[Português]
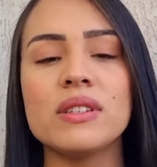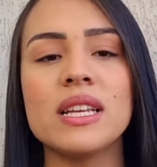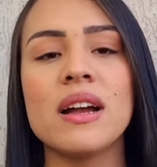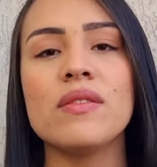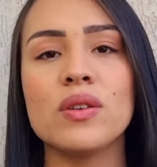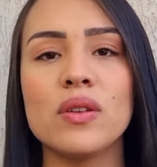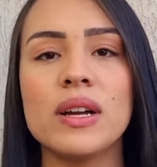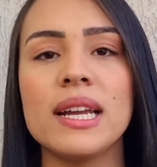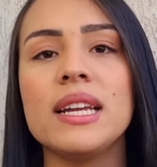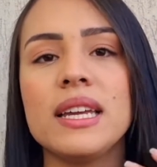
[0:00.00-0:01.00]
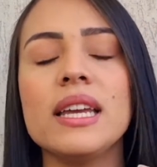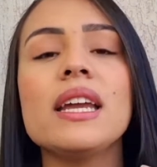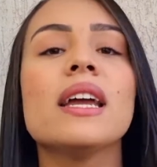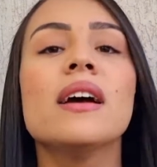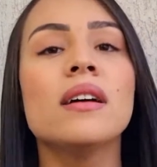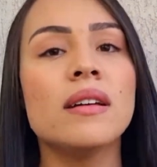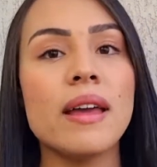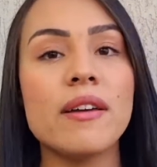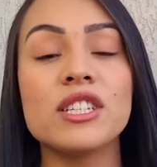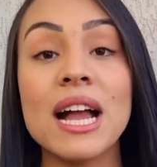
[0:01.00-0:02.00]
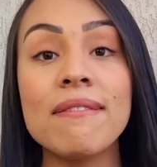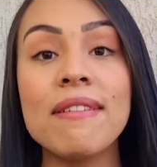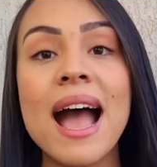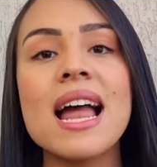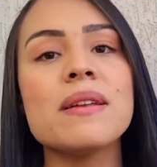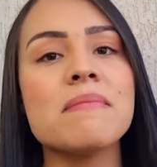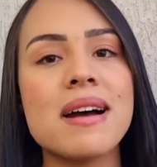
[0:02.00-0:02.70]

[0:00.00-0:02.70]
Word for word: Você, ah, vou colocar ele aqui, já vale,